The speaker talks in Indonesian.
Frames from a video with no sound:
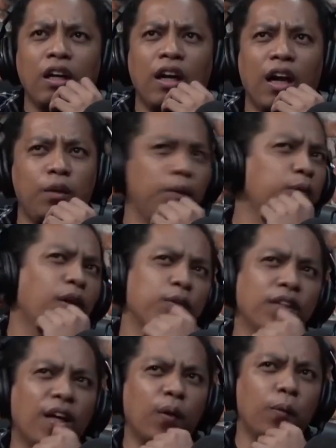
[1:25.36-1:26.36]
Aduh itu
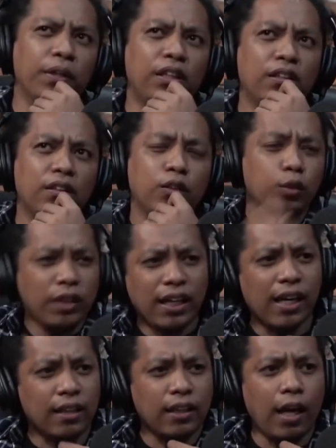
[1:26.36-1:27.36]
harusnya nggak komedi. Terus saya nggak